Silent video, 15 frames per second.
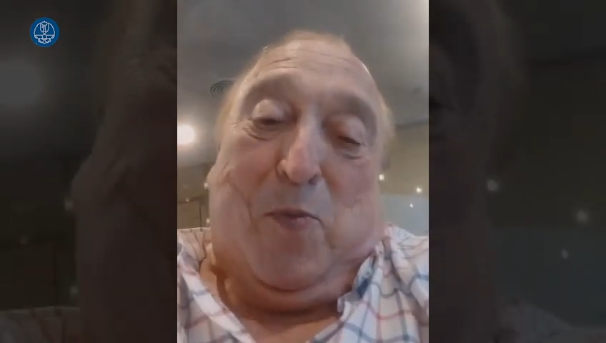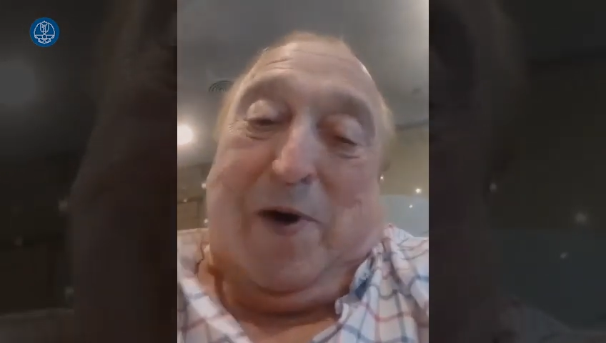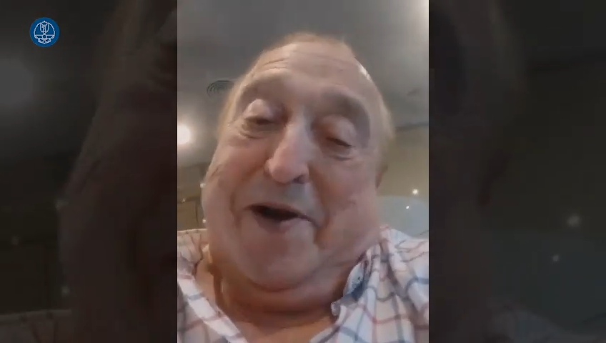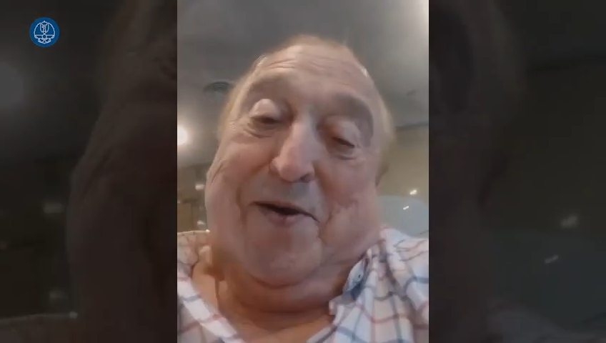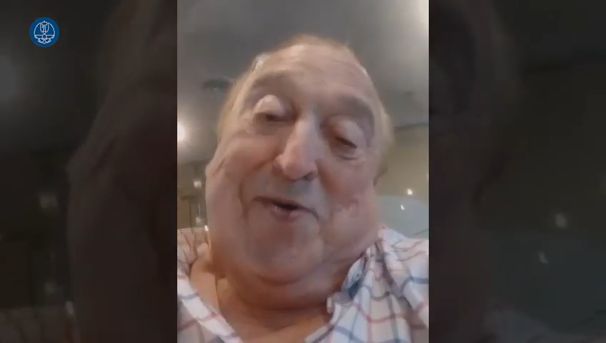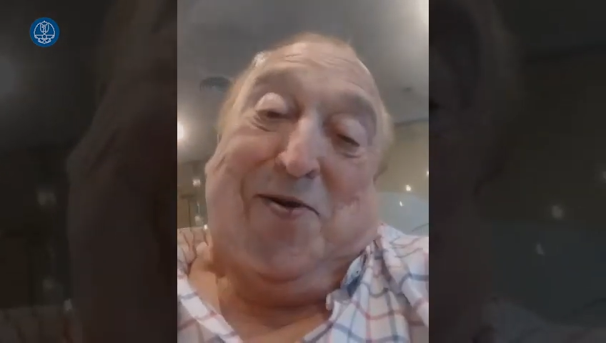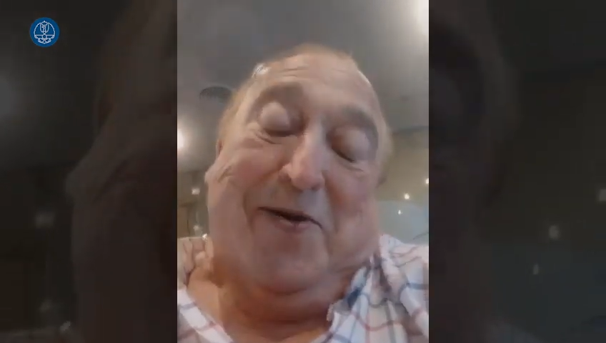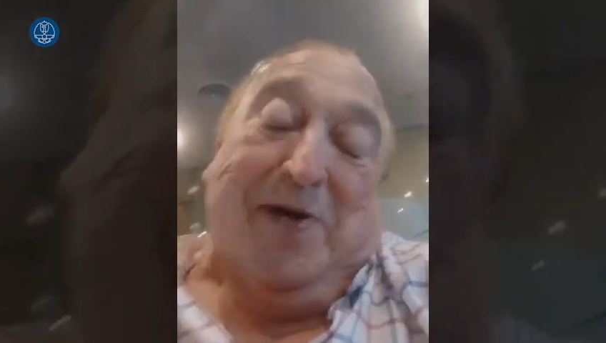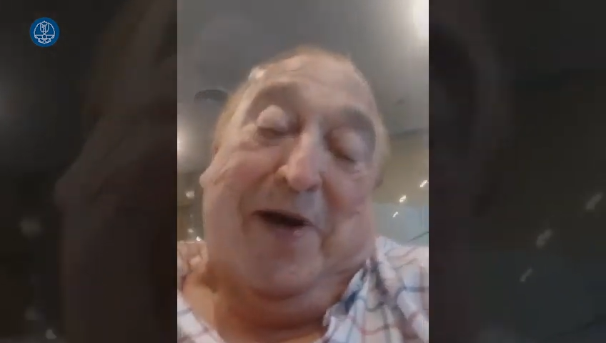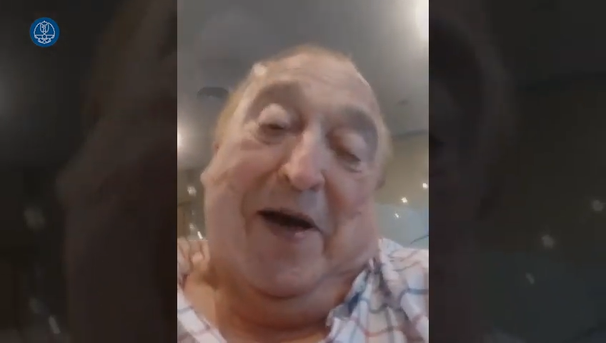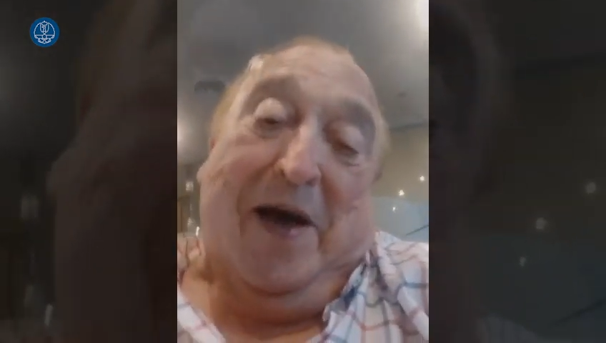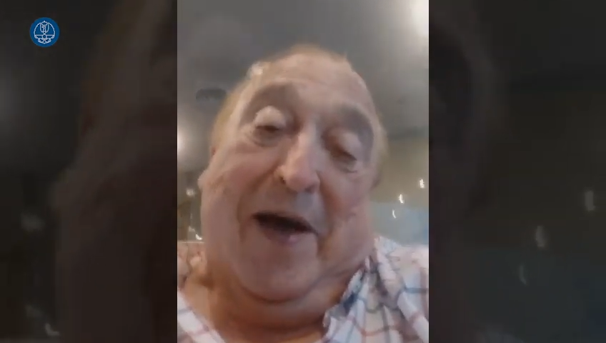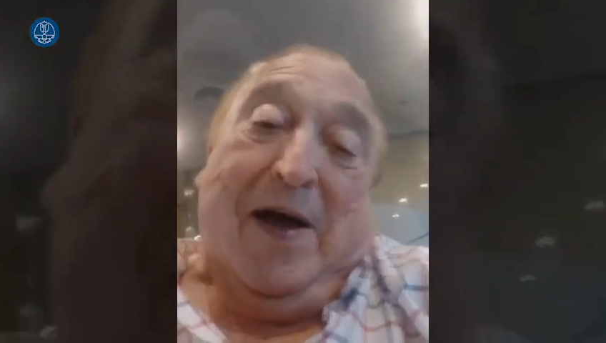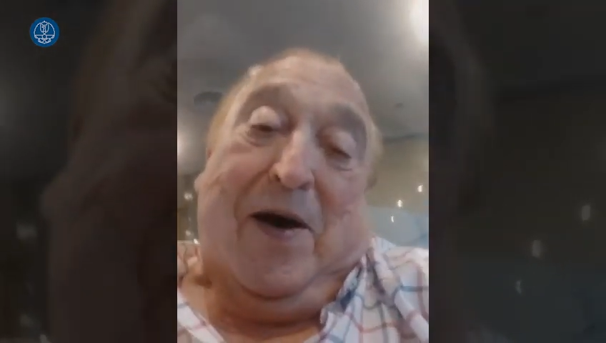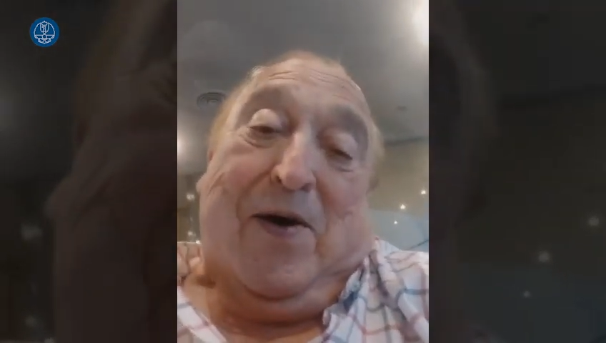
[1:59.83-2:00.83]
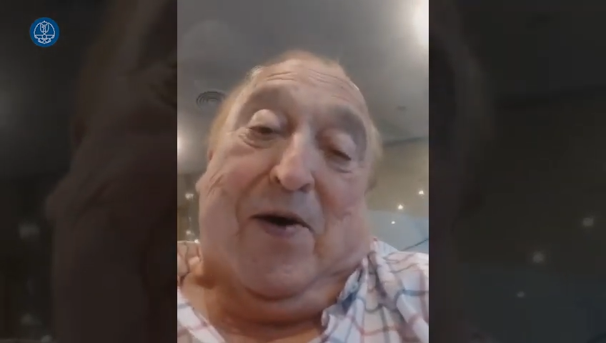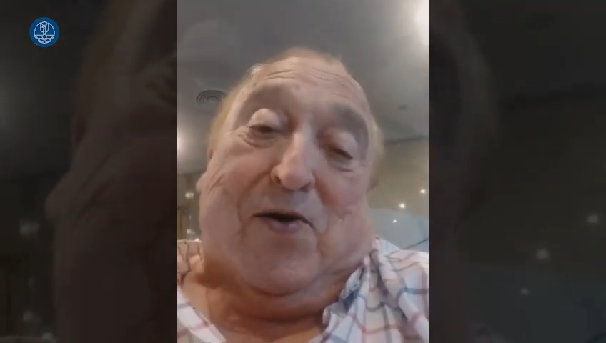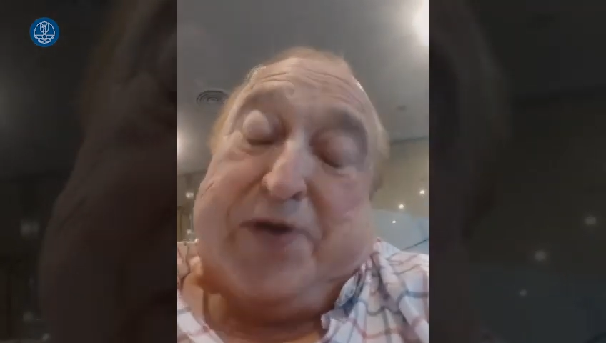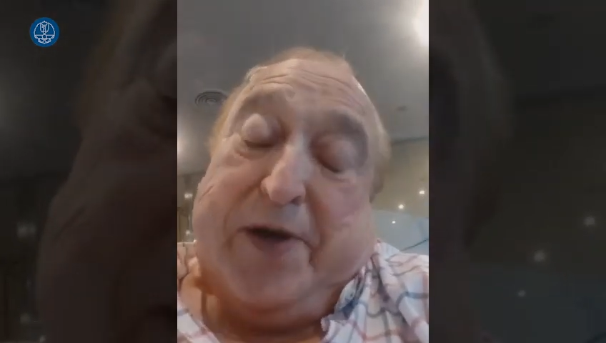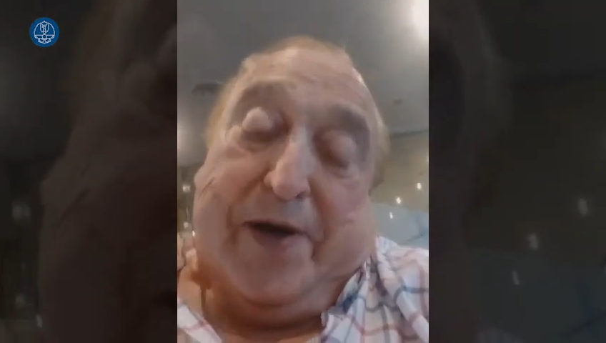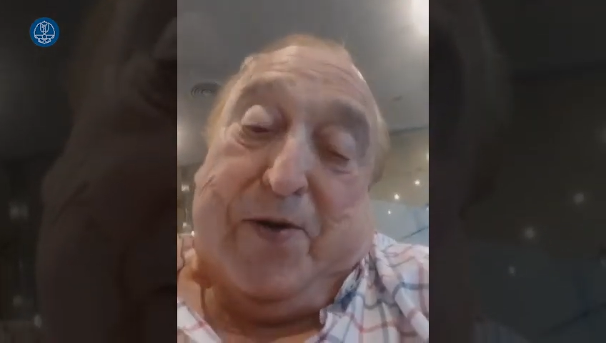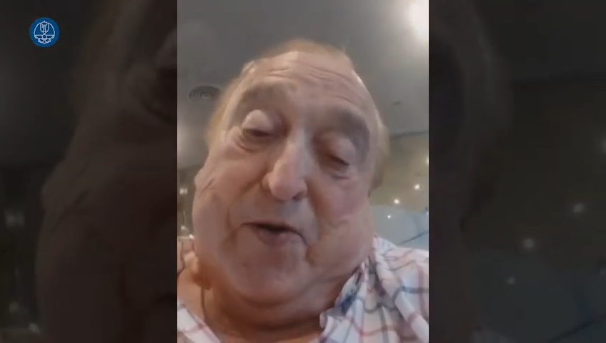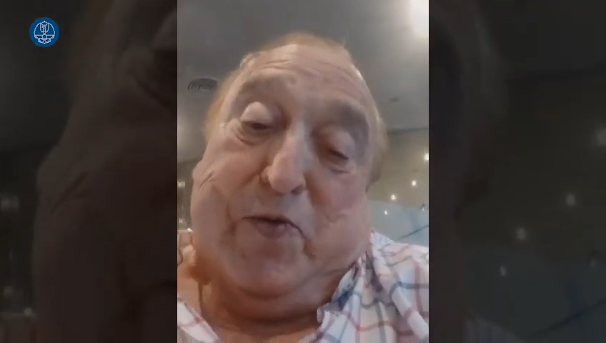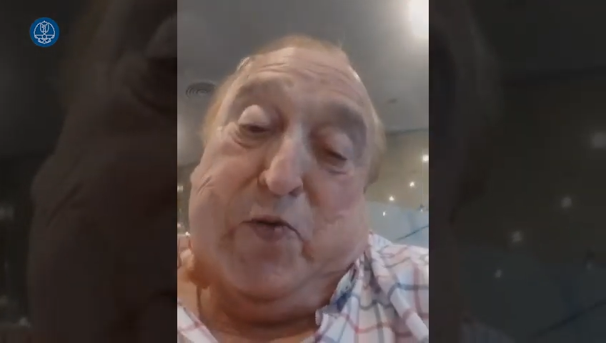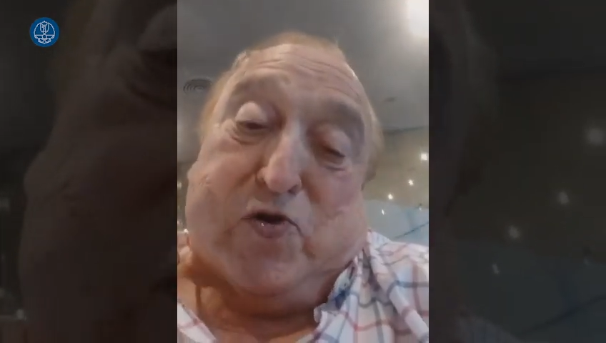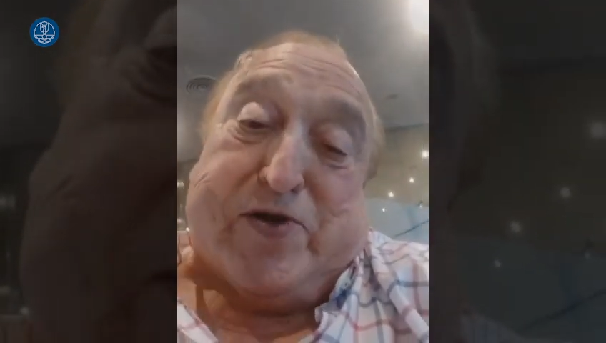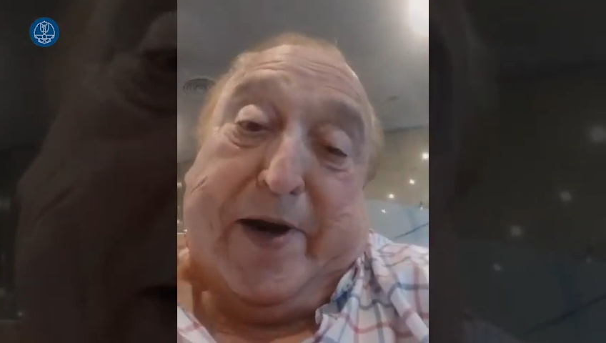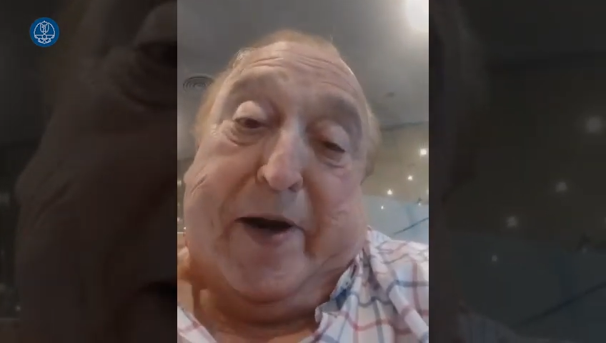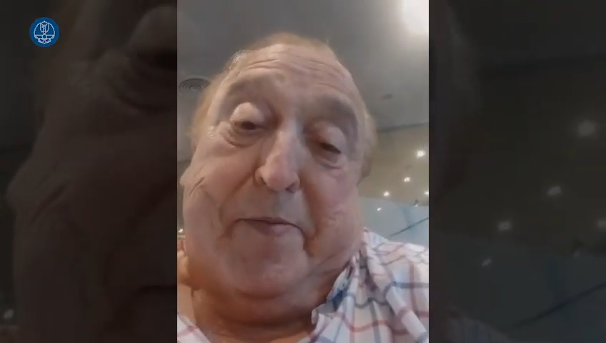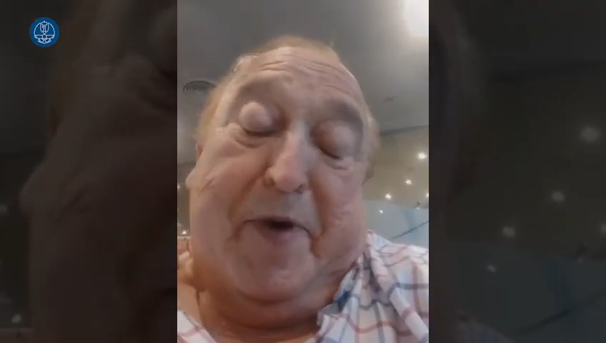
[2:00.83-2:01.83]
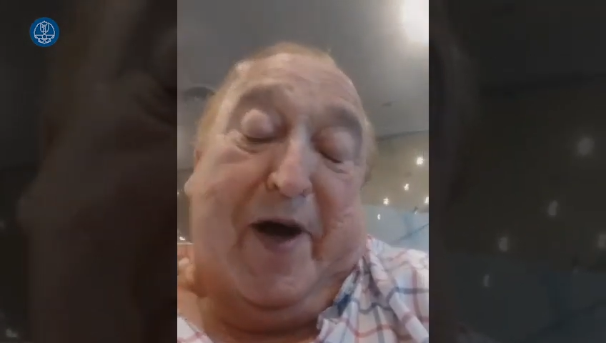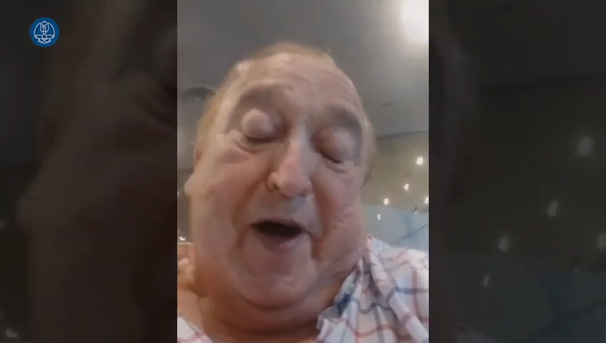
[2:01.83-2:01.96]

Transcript: bueno, os quiero mostrar mi